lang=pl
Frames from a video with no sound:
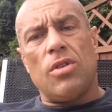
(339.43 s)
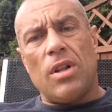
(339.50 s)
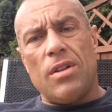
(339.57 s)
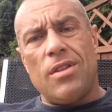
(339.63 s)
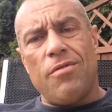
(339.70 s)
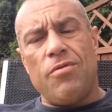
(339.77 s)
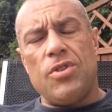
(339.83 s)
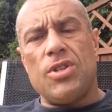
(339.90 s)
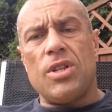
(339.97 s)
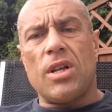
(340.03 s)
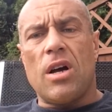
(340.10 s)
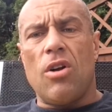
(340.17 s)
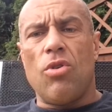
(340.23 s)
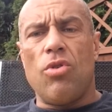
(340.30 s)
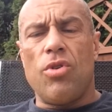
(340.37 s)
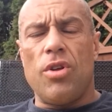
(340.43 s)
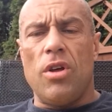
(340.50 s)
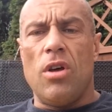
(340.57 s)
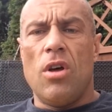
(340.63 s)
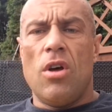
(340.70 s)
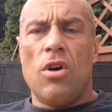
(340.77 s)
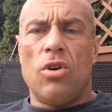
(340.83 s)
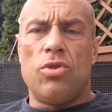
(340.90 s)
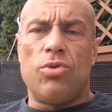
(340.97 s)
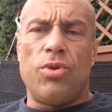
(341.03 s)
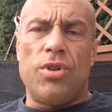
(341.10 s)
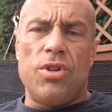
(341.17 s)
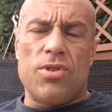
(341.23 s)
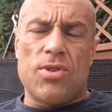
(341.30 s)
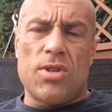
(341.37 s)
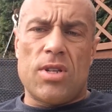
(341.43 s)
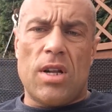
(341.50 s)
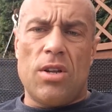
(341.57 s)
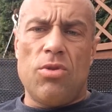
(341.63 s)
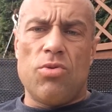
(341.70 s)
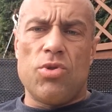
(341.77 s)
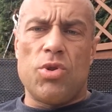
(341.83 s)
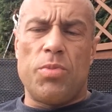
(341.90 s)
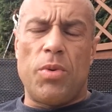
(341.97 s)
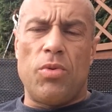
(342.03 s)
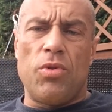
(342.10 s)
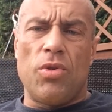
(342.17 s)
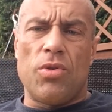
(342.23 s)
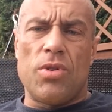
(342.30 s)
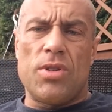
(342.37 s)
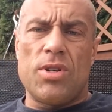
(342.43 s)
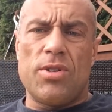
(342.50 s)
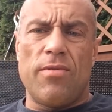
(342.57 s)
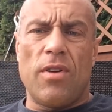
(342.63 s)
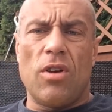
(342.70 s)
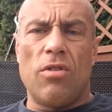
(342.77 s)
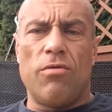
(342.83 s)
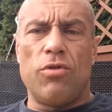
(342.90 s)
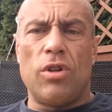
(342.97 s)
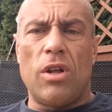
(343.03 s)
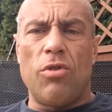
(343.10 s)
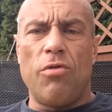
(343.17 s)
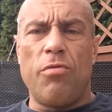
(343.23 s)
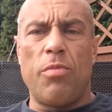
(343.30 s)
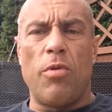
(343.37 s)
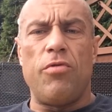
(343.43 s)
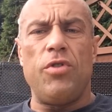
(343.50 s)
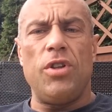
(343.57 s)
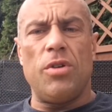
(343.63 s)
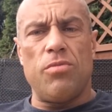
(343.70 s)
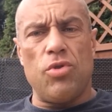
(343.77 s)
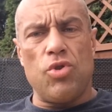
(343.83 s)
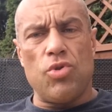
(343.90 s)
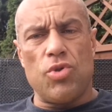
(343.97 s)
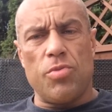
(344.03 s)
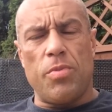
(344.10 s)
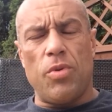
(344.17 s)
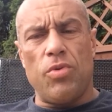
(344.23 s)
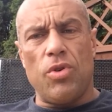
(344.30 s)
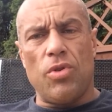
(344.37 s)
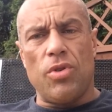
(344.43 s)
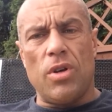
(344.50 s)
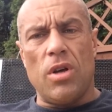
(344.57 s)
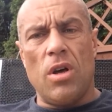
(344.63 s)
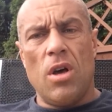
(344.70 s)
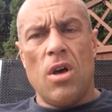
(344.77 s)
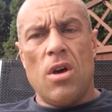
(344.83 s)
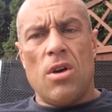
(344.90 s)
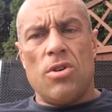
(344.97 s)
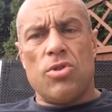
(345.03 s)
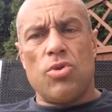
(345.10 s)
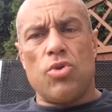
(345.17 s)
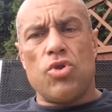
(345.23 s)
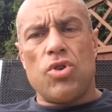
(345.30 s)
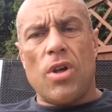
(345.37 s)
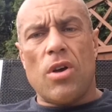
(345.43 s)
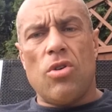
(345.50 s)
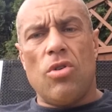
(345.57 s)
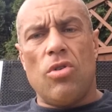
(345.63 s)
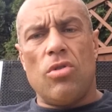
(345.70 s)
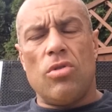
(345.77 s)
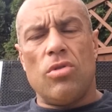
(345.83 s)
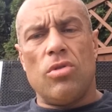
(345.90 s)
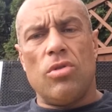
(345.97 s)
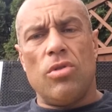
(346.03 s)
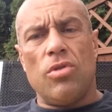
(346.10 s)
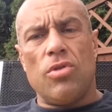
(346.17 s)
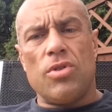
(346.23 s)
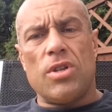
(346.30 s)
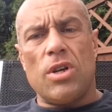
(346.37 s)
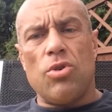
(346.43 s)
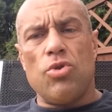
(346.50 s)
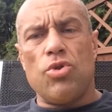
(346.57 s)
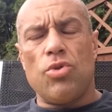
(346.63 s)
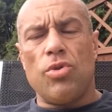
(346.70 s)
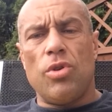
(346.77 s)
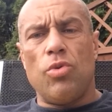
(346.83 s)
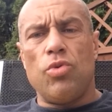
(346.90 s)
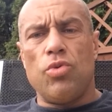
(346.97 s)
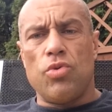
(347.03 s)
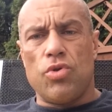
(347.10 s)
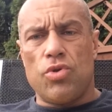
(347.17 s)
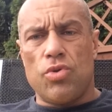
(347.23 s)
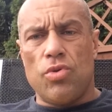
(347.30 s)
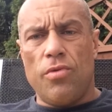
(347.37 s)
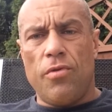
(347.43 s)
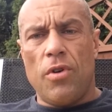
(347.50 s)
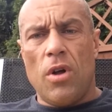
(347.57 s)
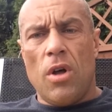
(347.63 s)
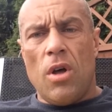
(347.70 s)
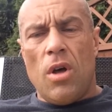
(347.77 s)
ten deficyt kalorii, który nie zostanie uzupełniony z węglowodanów, powinien być uzupełniony z różnego rodzaju źródeł tłuszczów